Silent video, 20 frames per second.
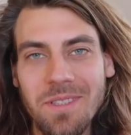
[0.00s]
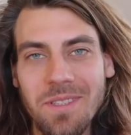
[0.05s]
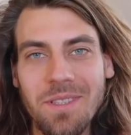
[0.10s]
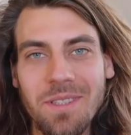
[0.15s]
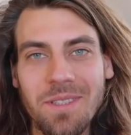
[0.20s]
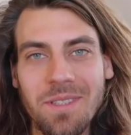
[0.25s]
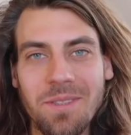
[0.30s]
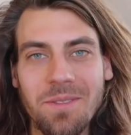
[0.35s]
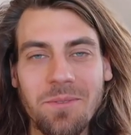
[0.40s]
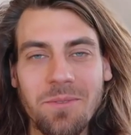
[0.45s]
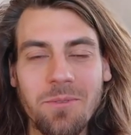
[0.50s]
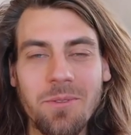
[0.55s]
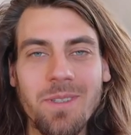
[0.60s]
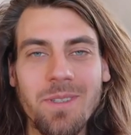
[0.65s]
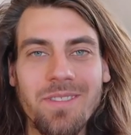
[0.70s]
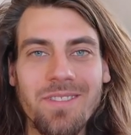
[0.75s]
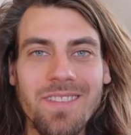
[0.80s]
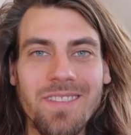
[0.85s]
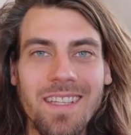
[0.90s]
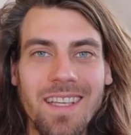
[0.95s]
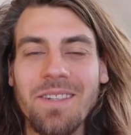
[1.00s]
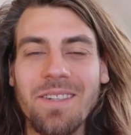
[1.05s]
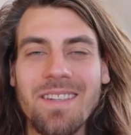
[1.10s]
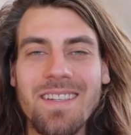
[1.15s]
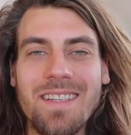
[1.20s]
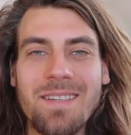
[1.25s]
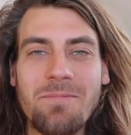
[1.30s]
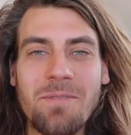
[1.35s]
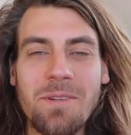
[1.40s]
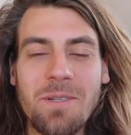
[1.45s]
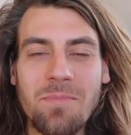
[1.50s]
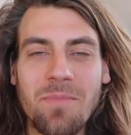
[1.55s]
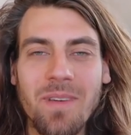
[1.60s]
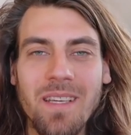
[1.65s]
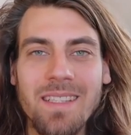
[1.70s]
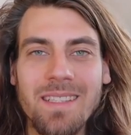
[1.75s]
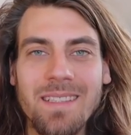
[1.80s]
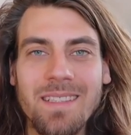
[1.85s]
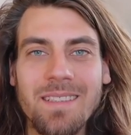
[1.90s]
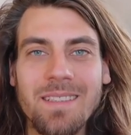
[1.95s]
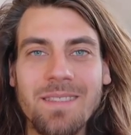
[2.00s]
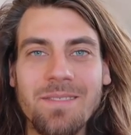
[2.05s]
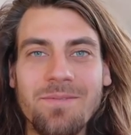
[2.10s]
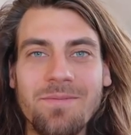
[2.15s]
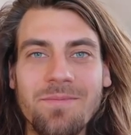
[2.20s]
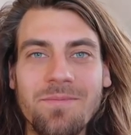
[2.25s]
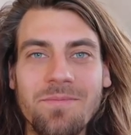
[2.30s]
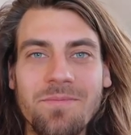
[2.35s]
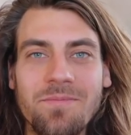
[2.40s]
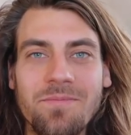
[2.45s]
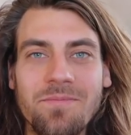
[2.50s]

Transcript: in der Natur. Und dementsprechend